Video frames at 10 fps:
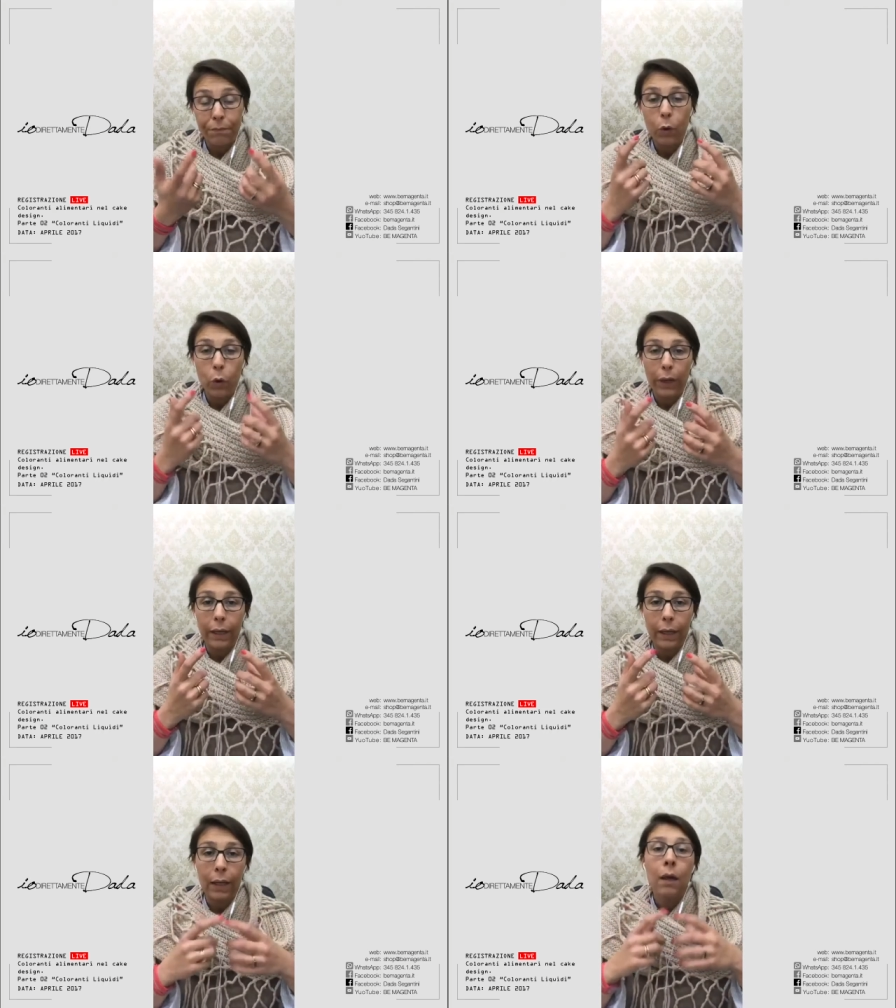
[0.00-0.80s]

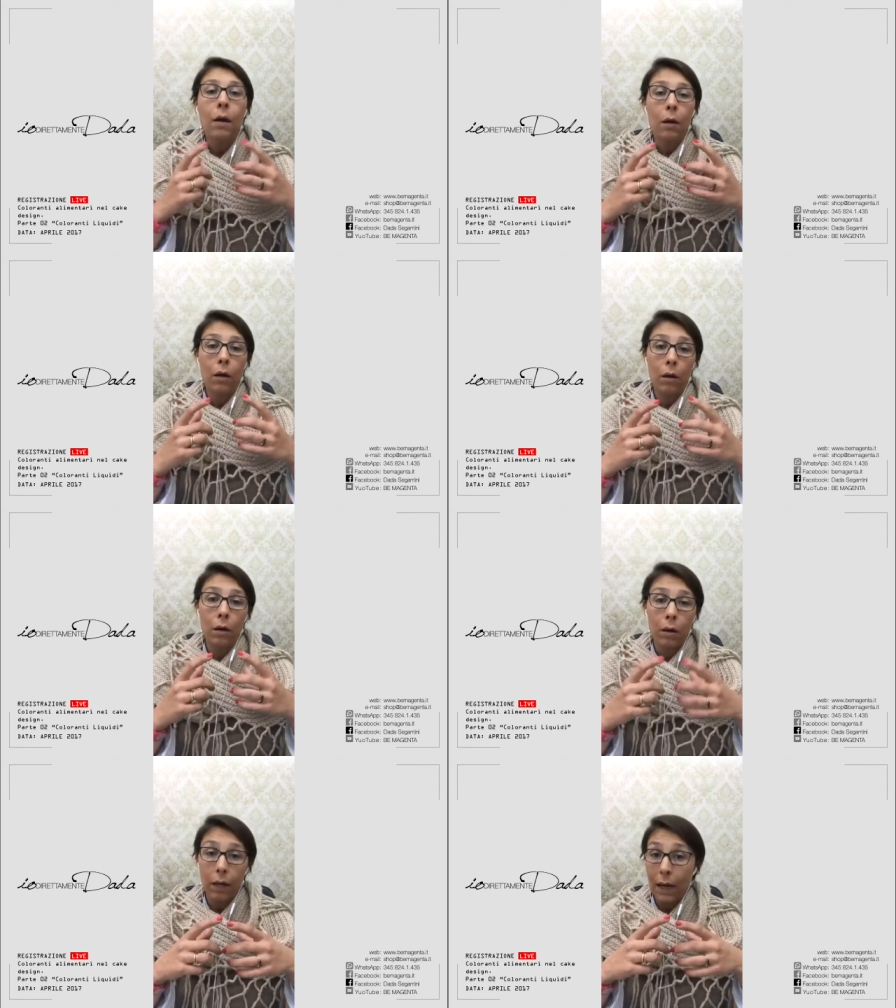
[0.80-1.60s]
quindi
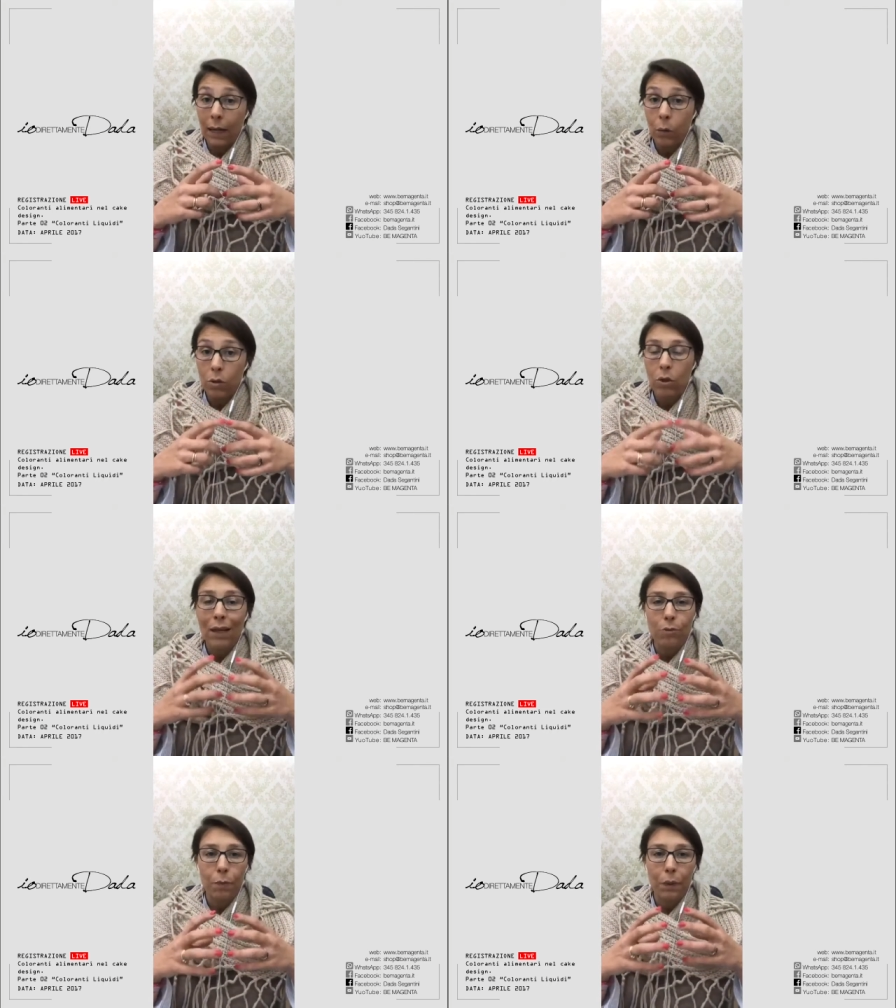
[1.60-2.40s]
eh, anche in questo
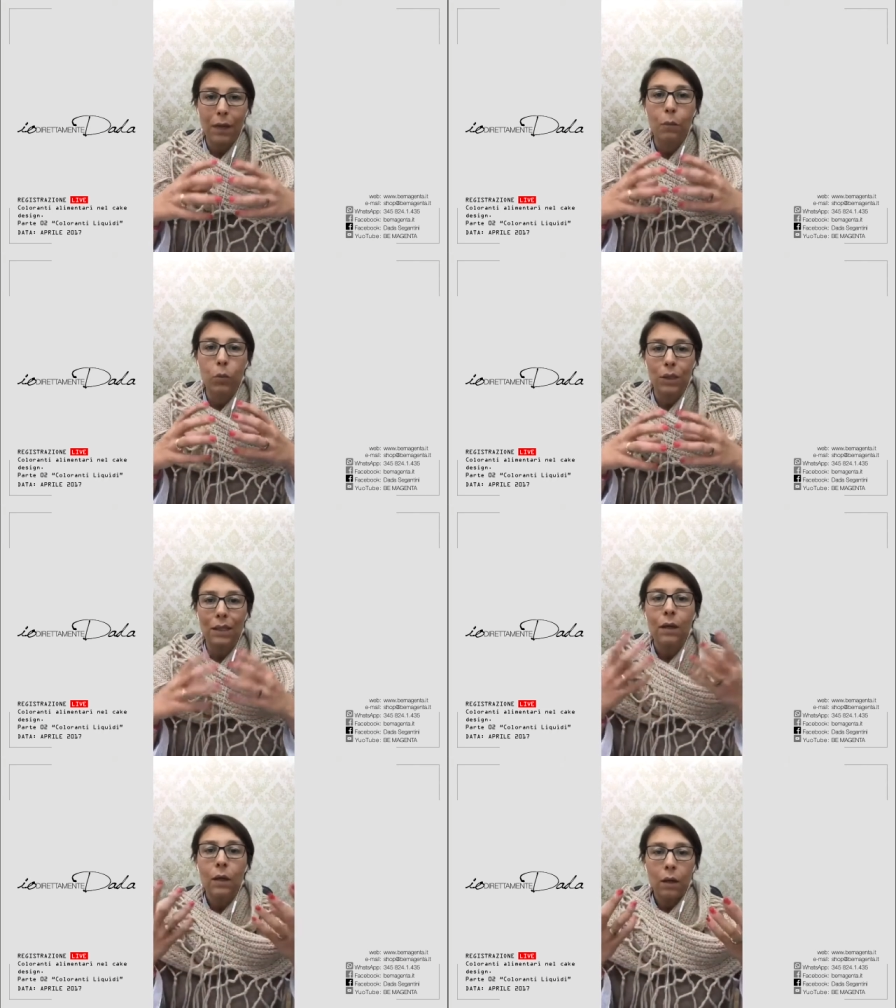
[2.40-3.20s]
caso parliamo
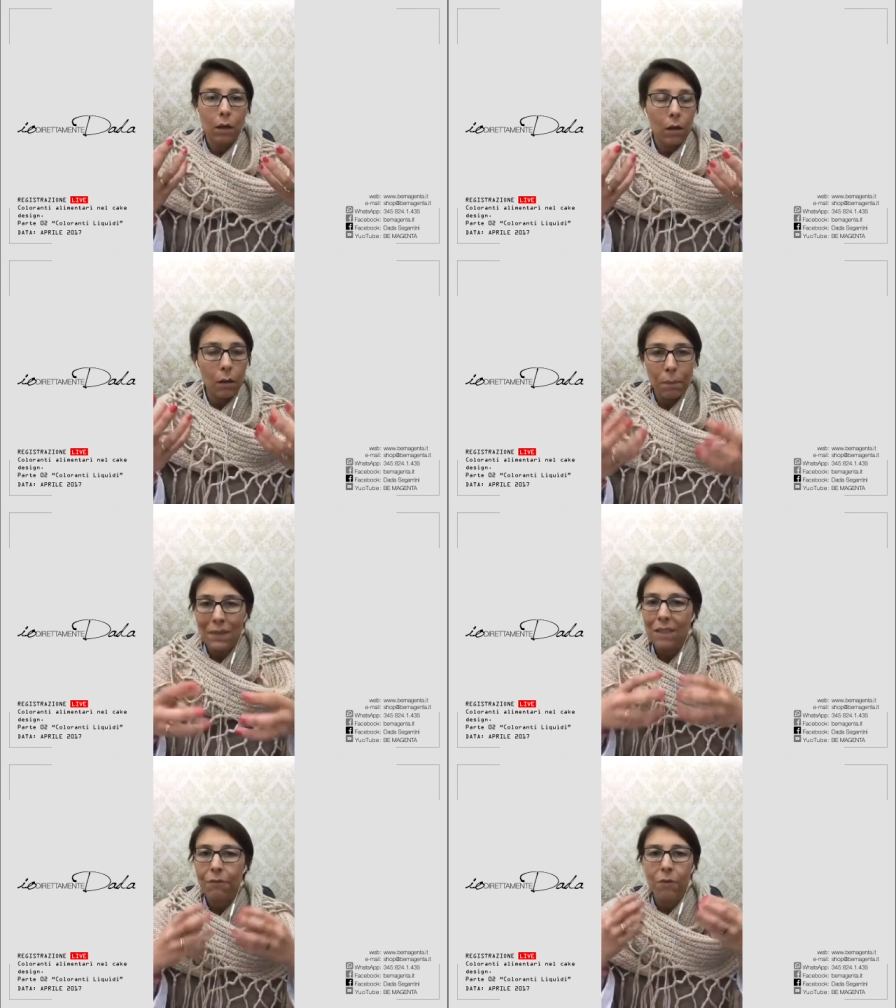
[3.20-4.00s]
di eh,
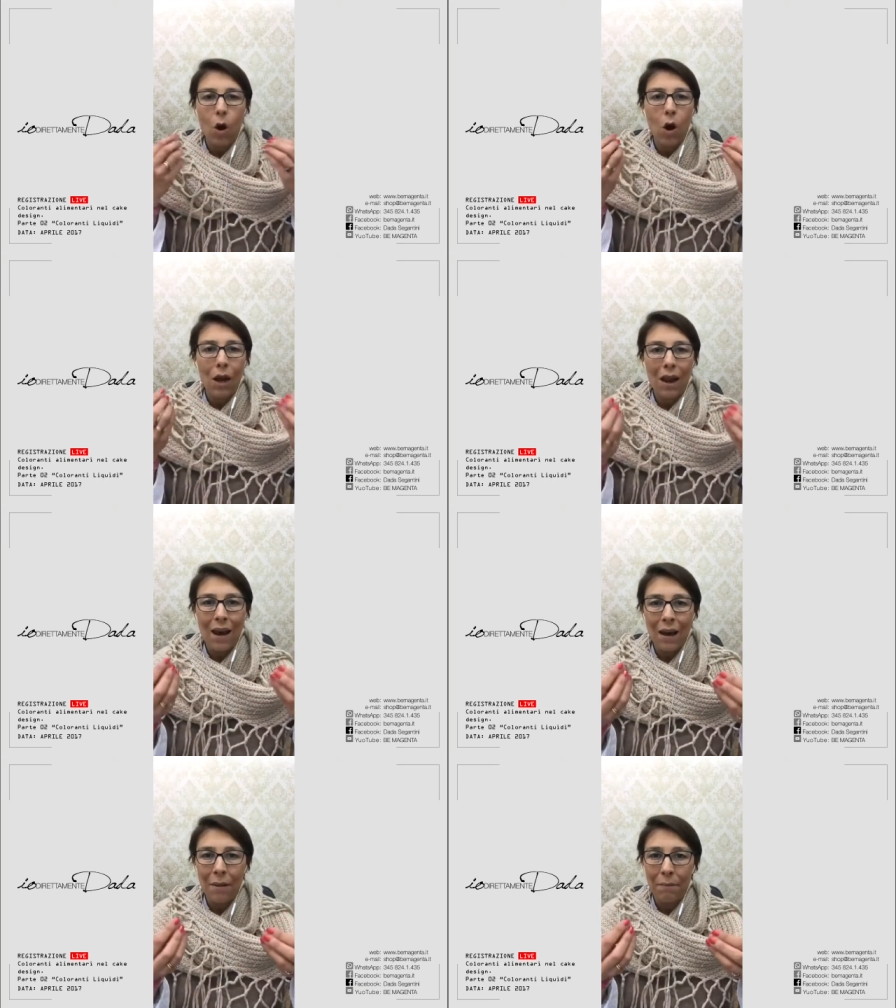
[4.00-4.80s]
pasta
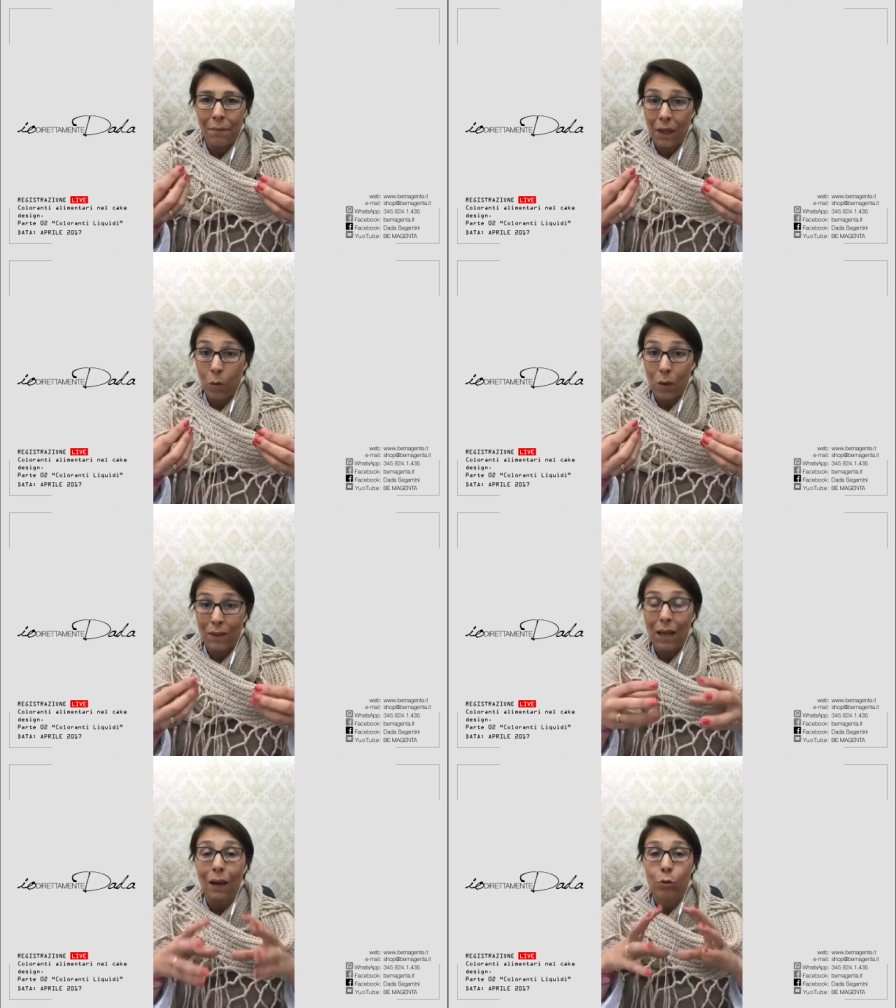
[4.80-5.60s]
frolla e
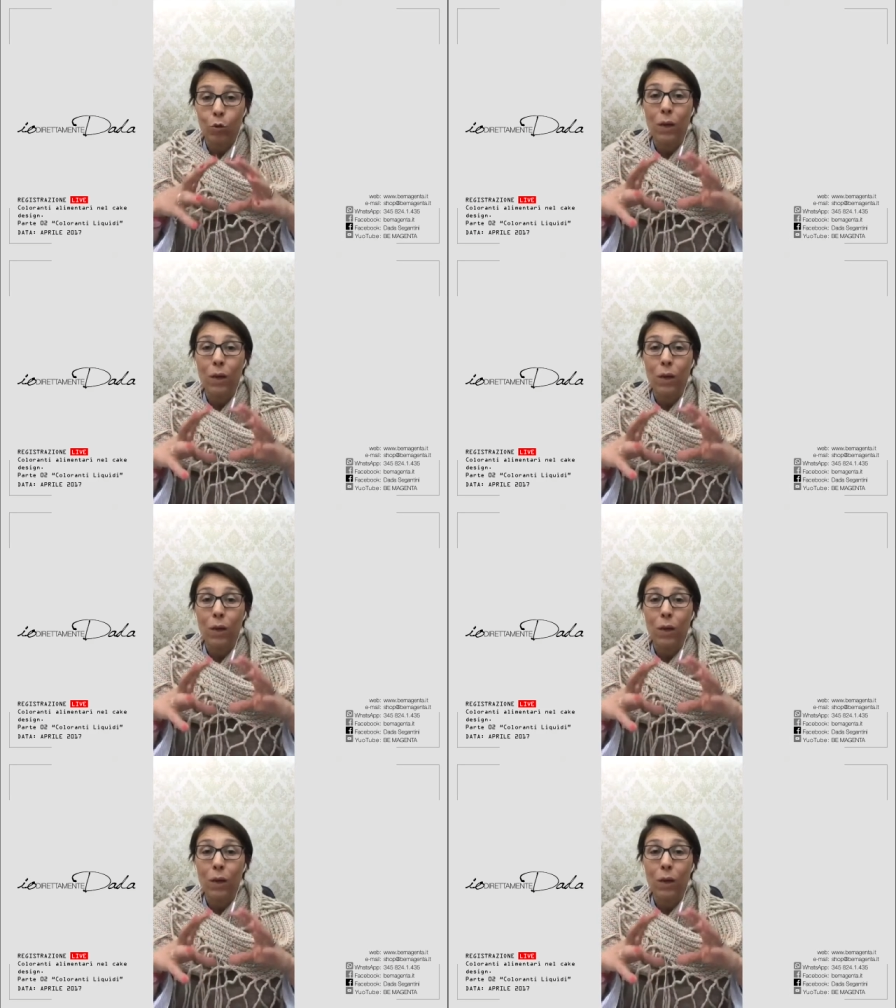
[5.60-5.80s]
quant'altro.